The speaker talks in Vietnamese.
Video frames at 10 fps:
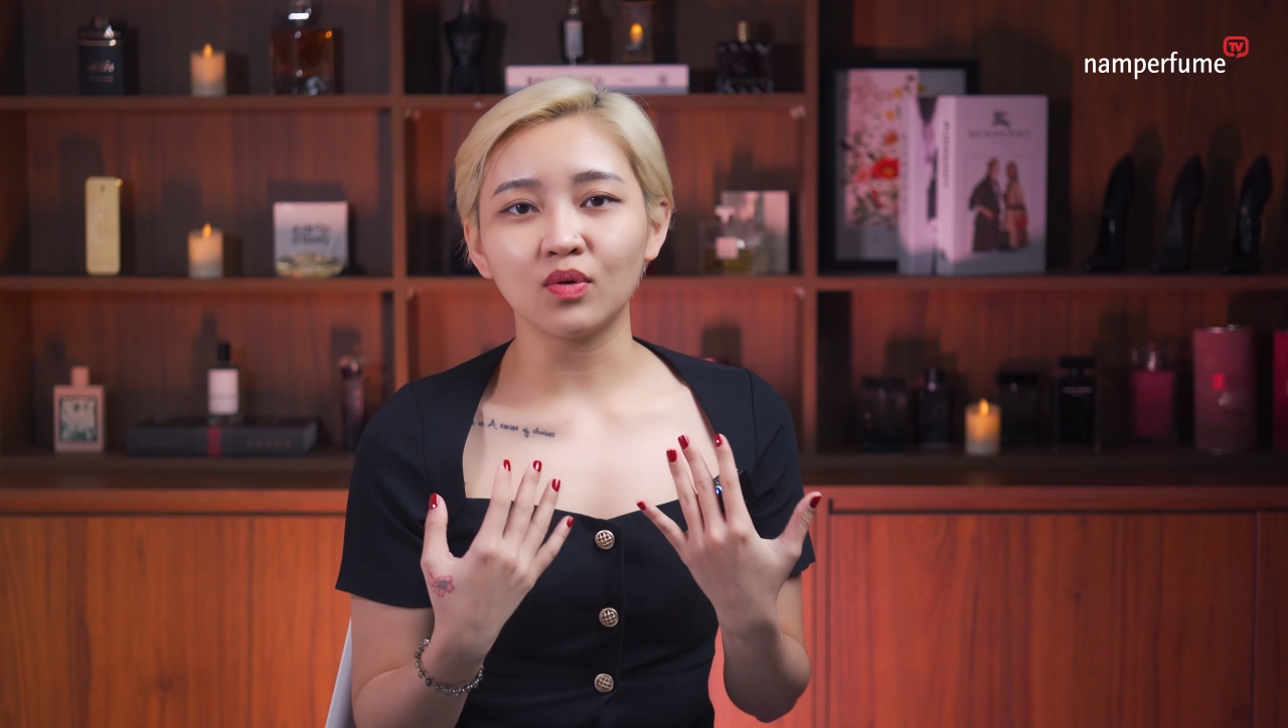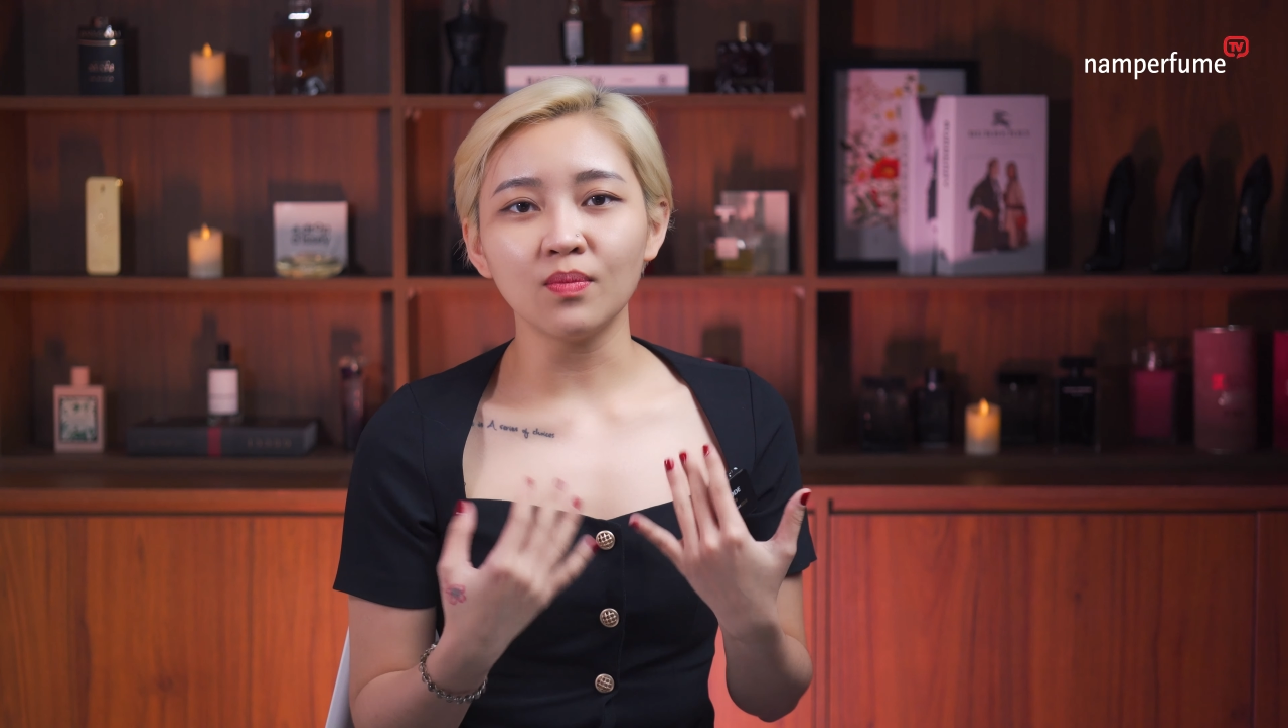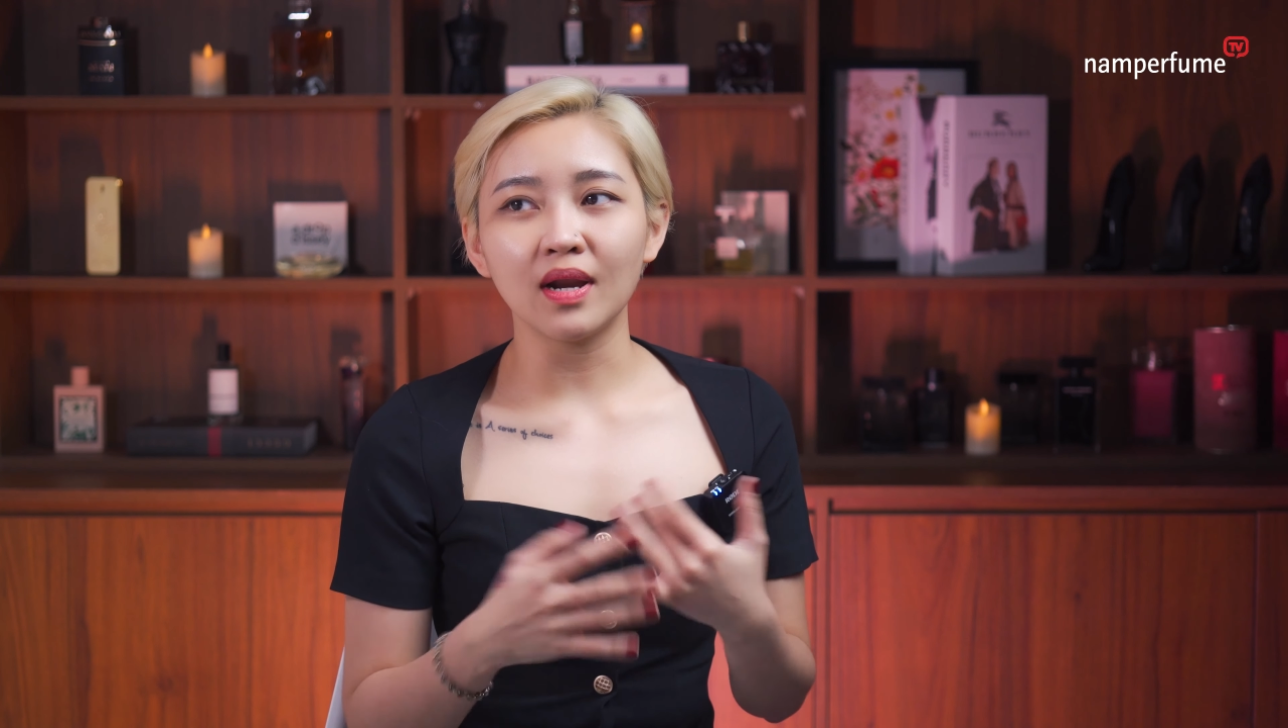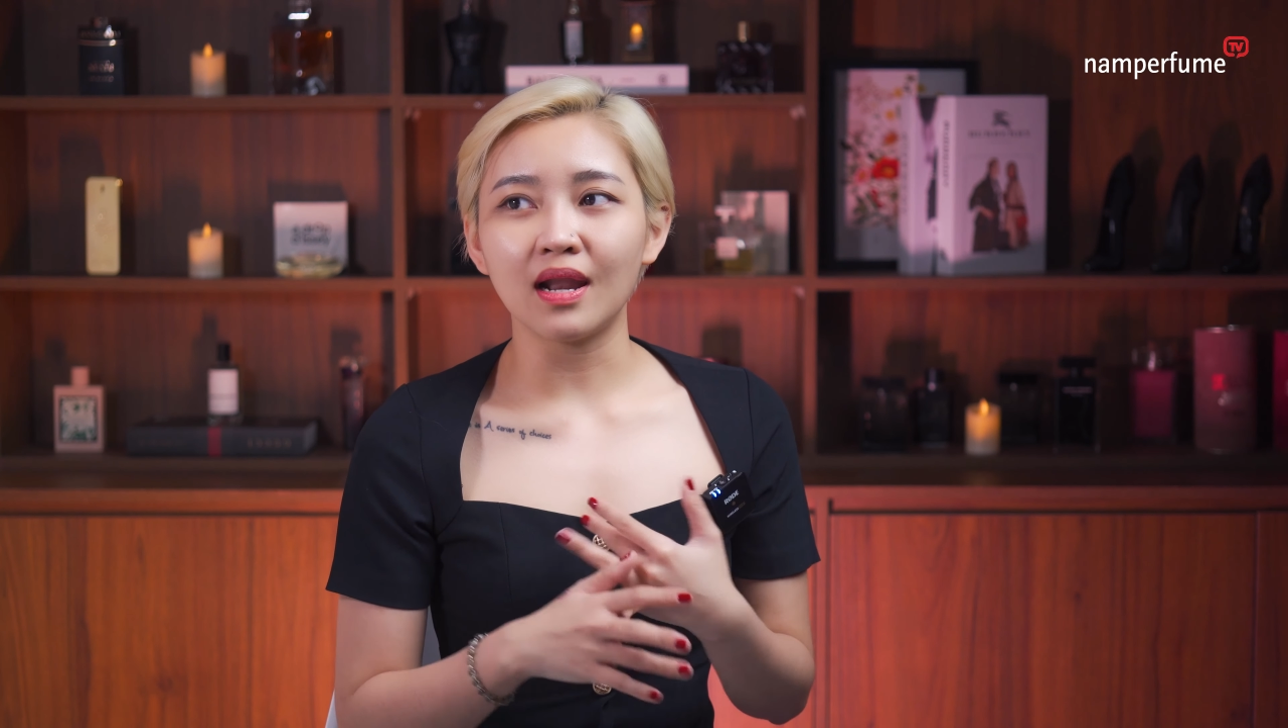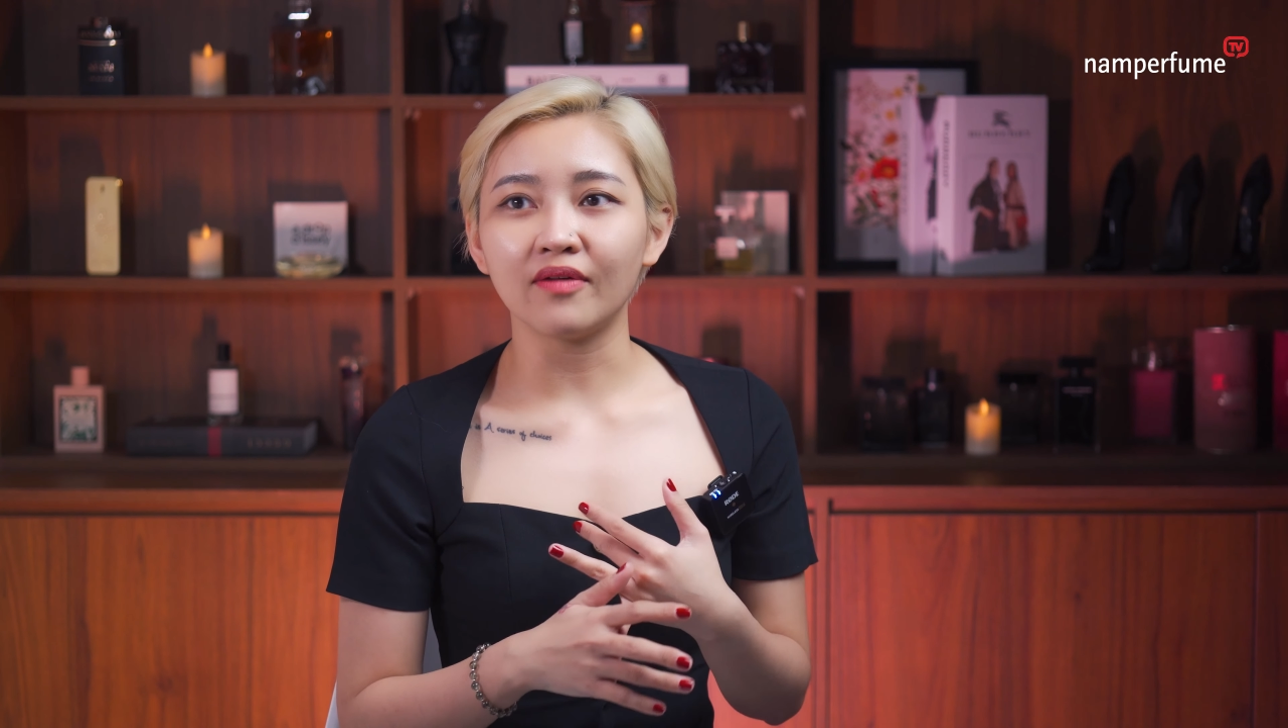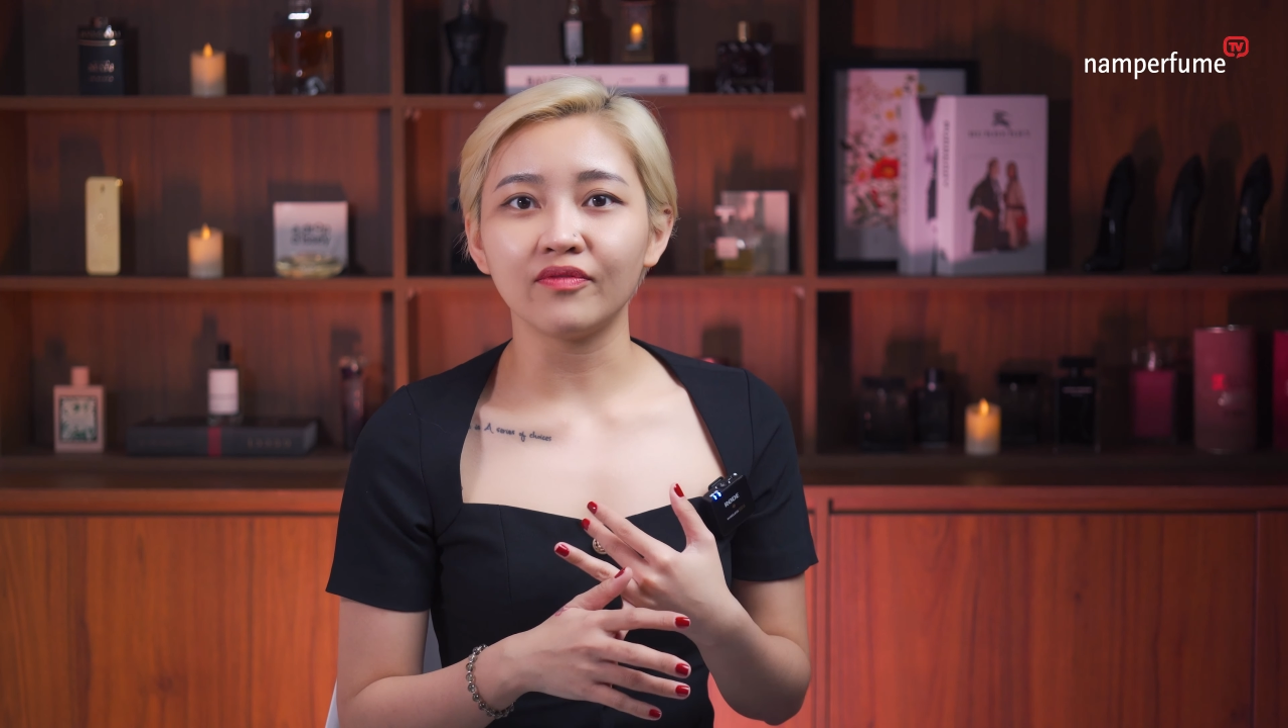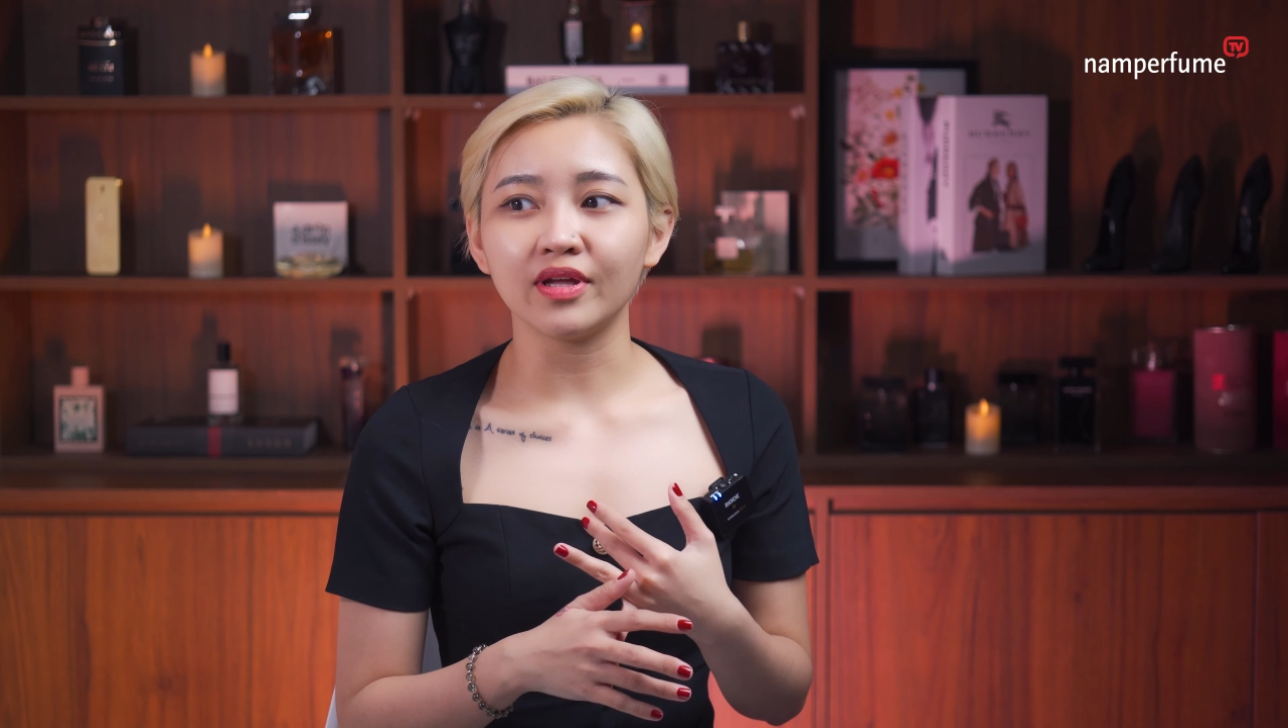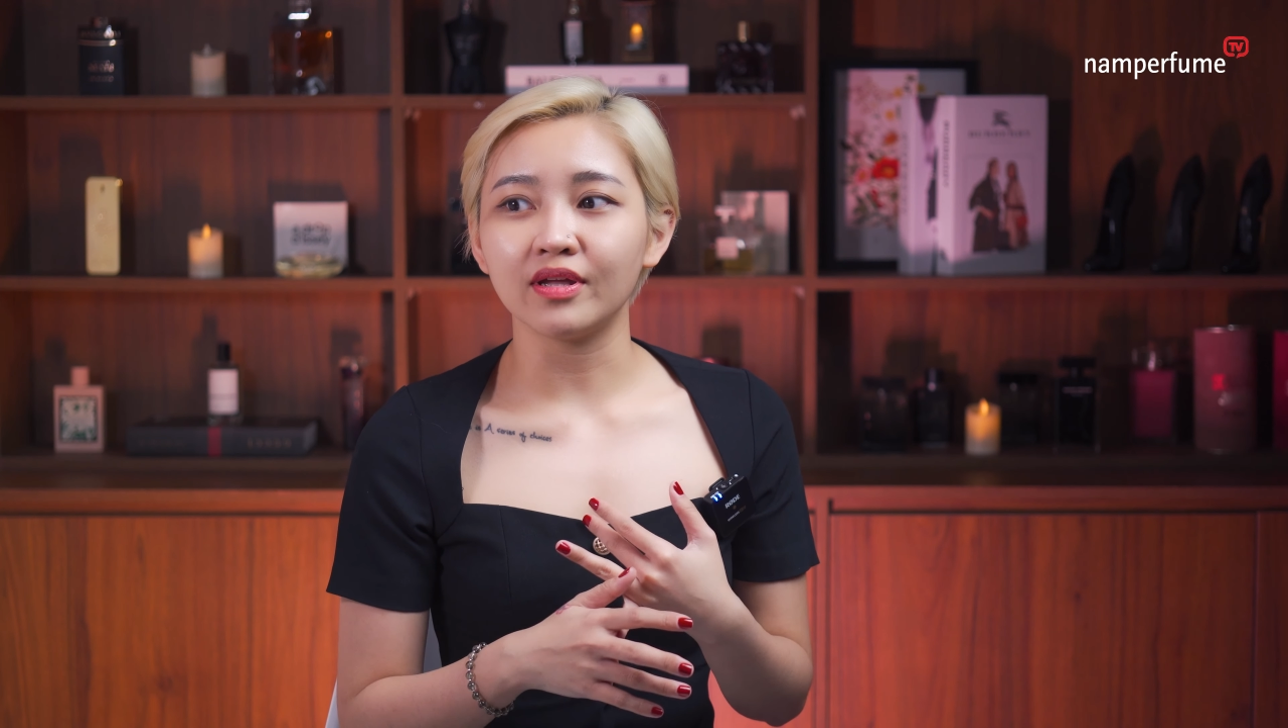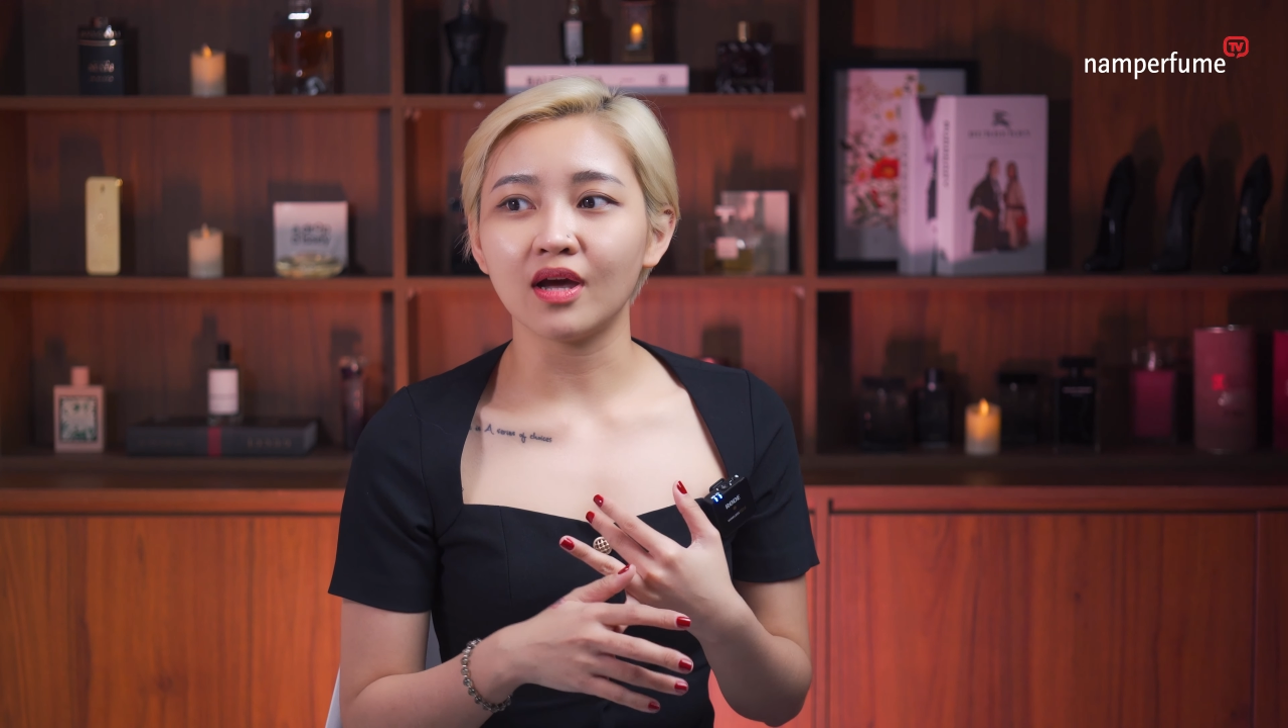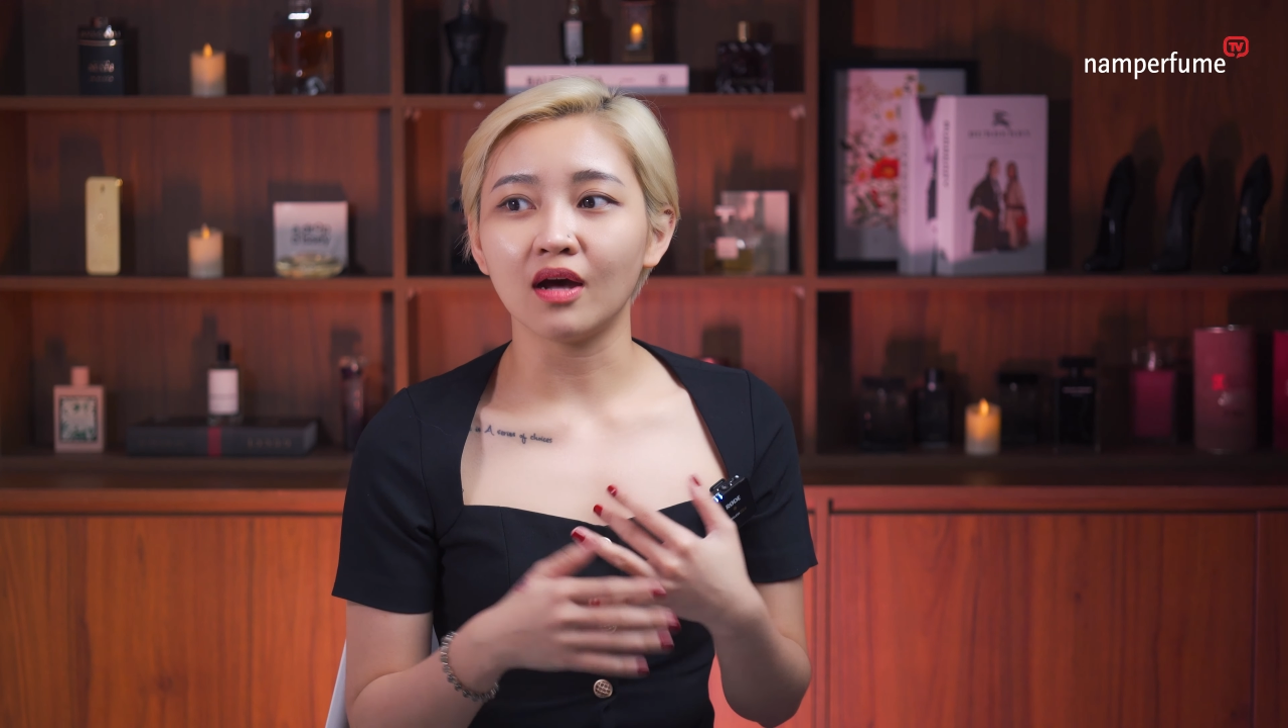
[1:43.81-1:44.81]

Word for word: của mình là vì